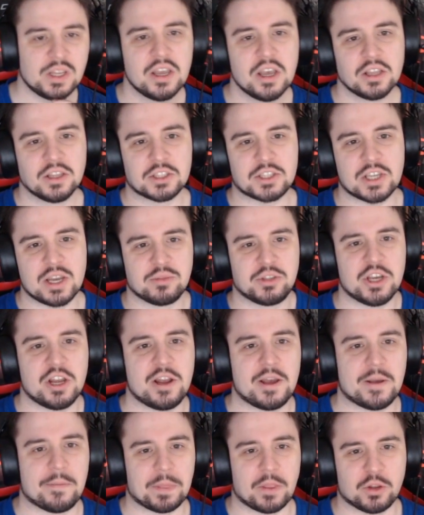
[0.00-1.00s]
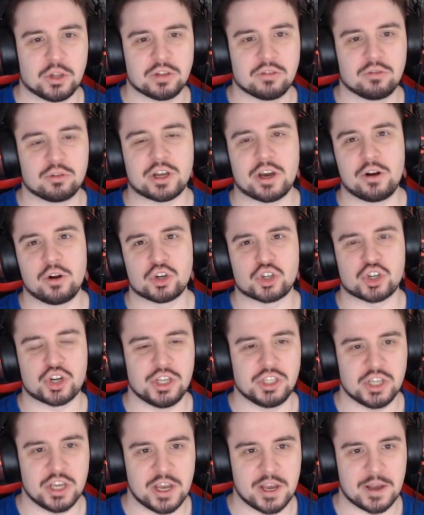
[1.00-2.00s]
На самом деле, это вот
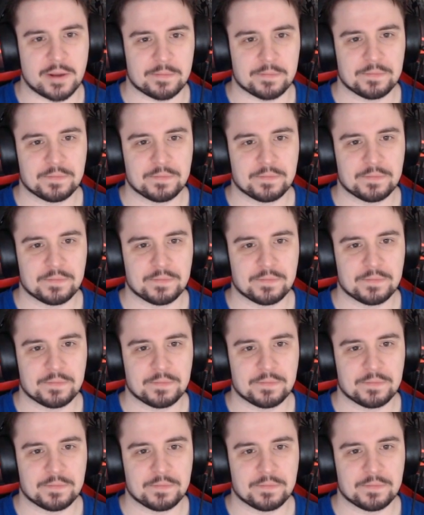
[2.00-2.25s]
хорошая идея